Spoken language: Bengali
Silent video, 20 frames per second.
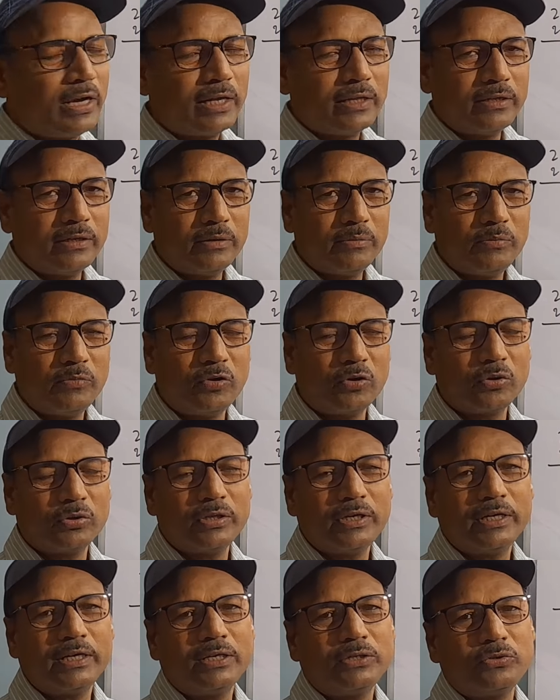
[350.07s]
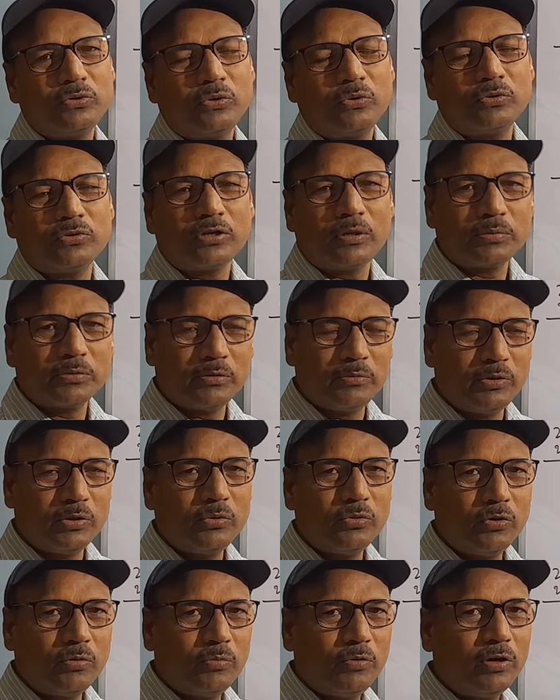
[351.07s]
হয় আদে বড় থেকে ছোট
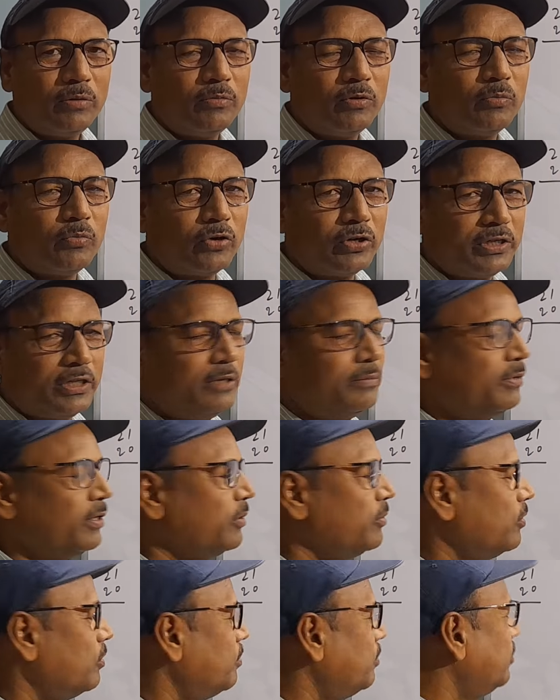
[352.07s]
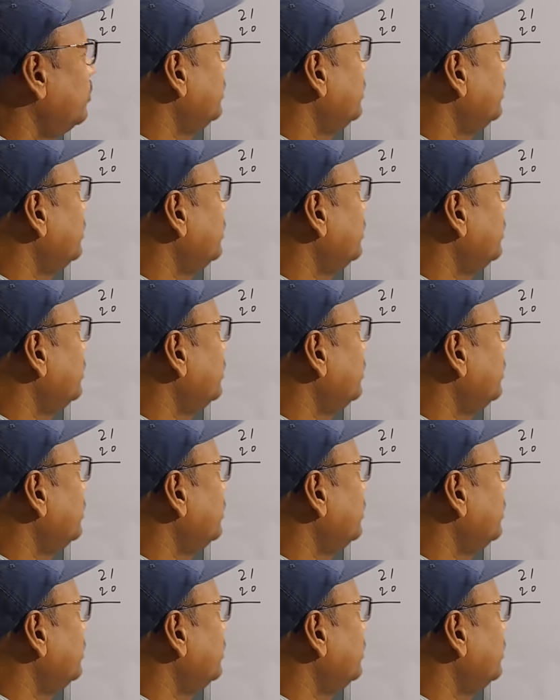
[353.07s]
সবসময় করব এবং পজিটিভে করব